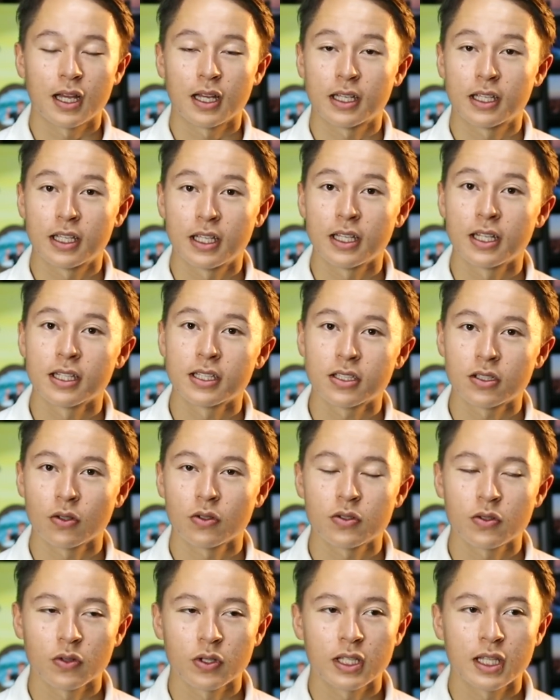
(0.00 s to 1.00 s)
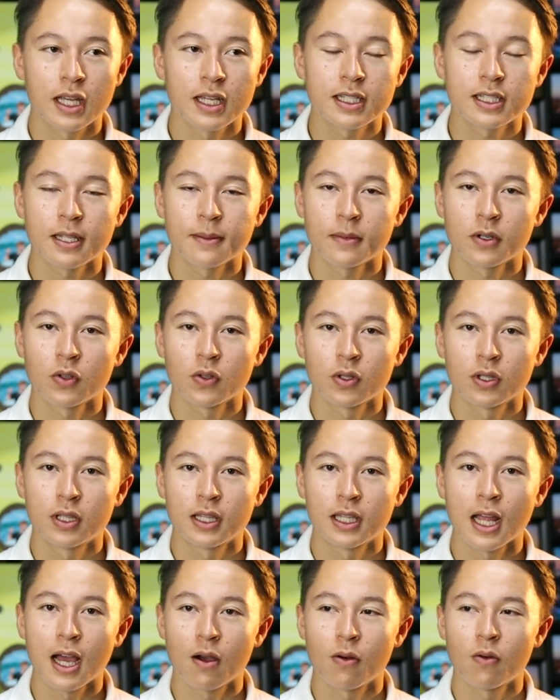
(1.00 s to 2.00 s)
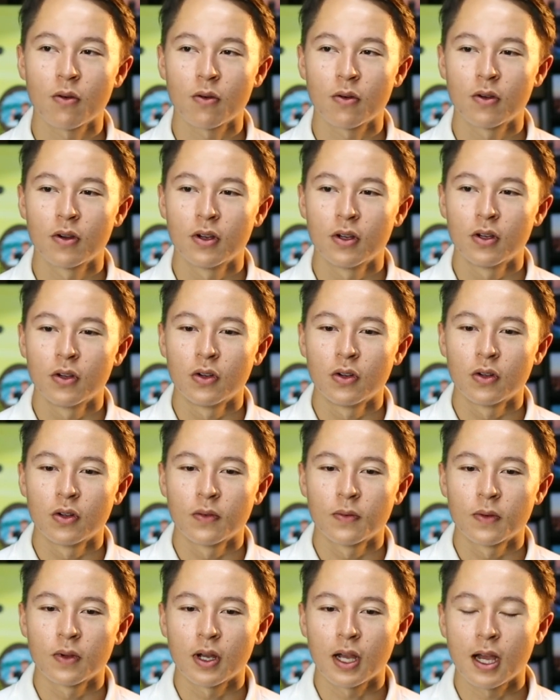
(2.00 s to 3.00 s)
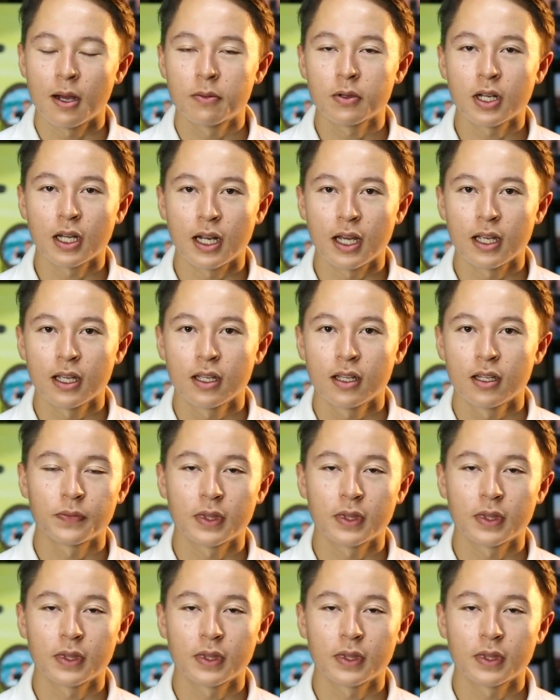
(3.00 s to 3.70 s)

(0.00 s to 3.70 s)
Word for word: キリスト、そのイエス様の名を省かない。